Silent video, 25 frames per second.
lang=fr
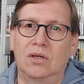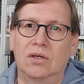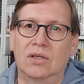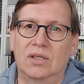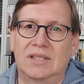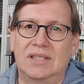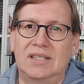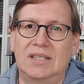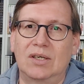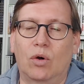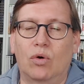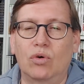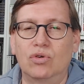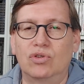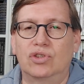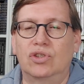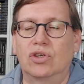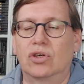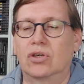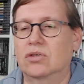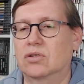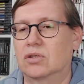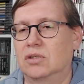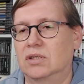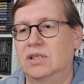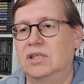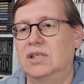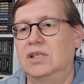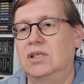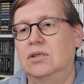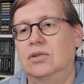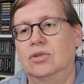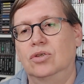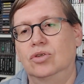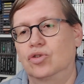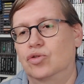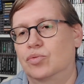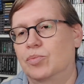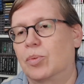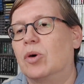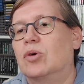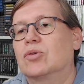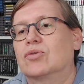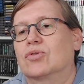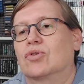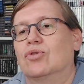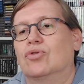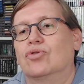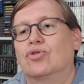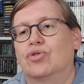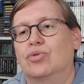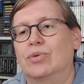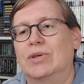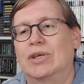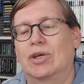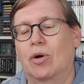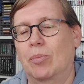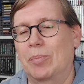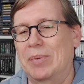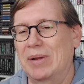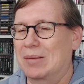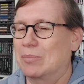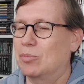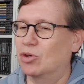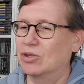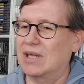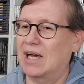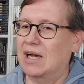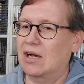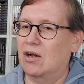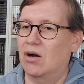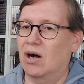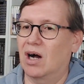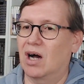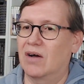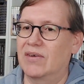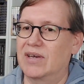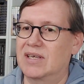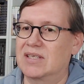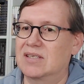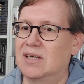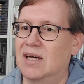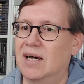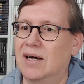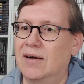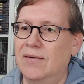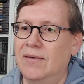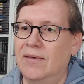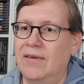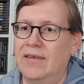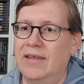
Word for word: qui ressortent et je pense que je suis complètement d'accord avec ça.